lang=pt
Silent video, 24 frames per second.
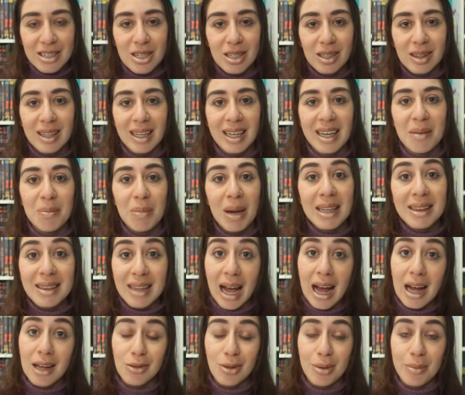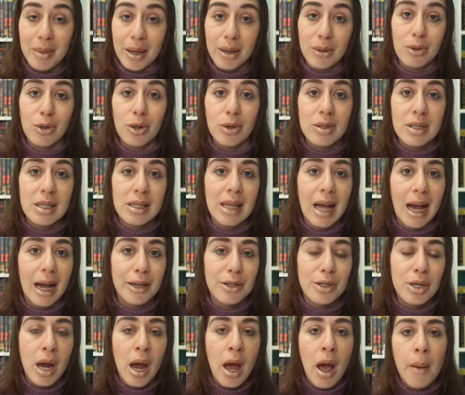de ter matado a minha
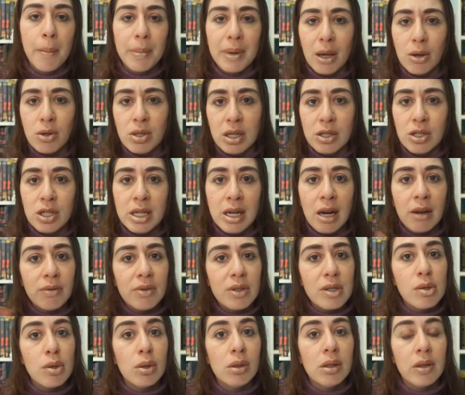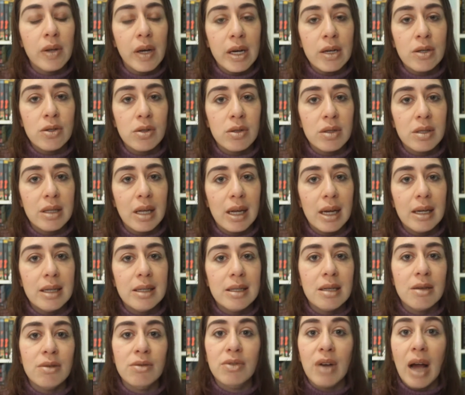curiosidade porque eu já tinha visto trechos
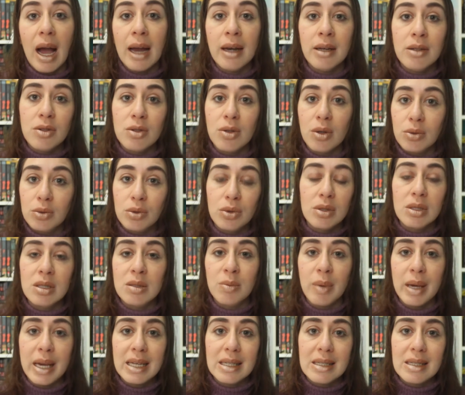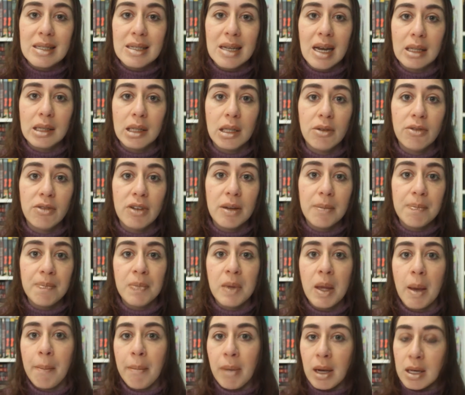deles em vários outros meses na TV,
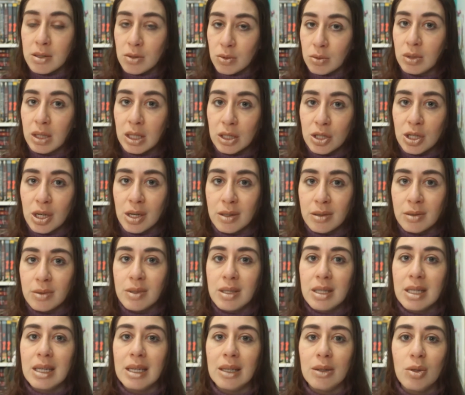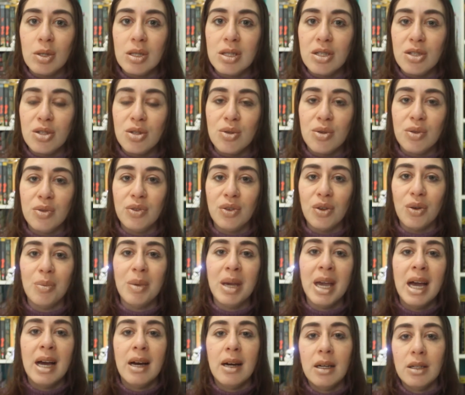mas nunca tinha conseguido assistir o
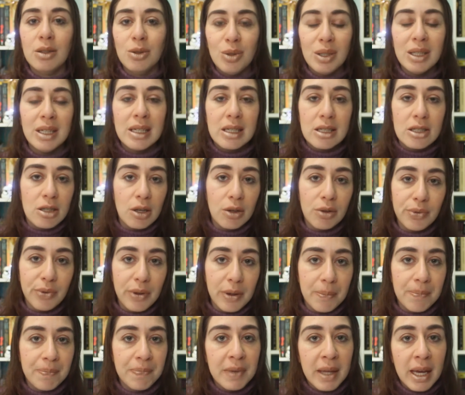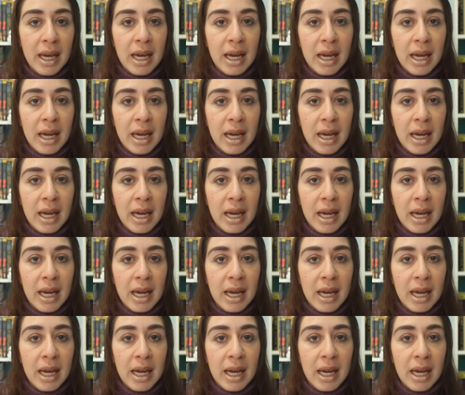filme do início ao fim.